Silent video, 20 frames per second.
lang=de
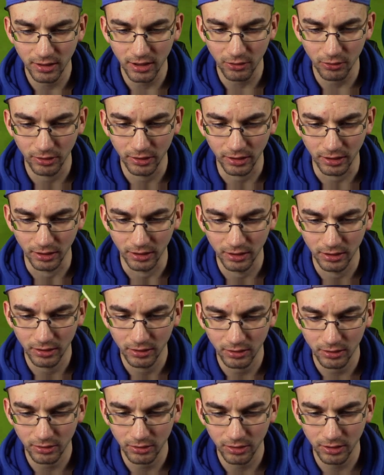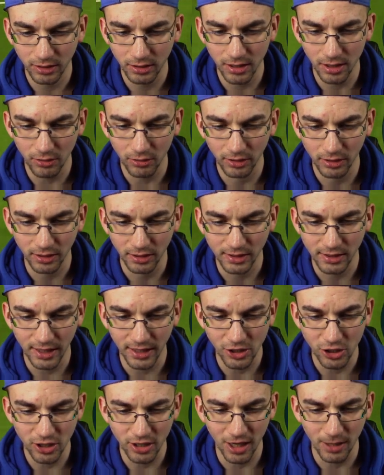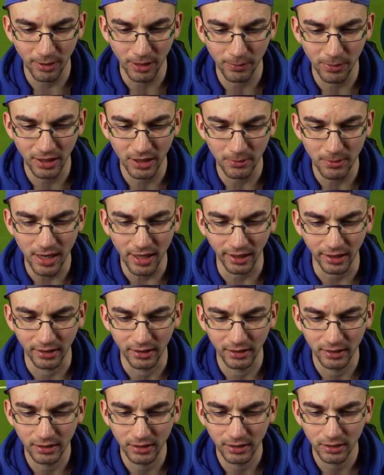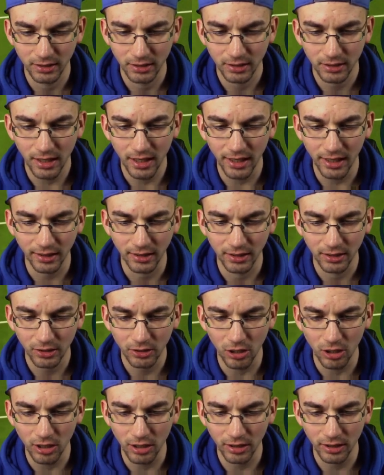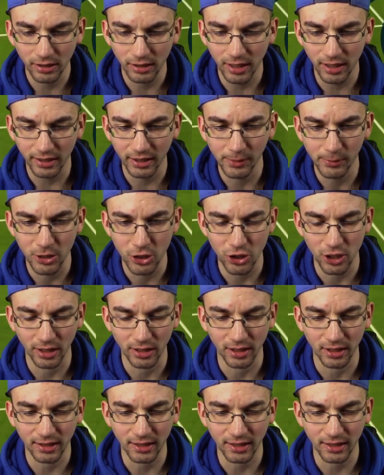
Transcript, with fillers: nach unten. Und nach unten. Zertschnabi, bitte mach ihn. Nein, doch, Hakimi steht da,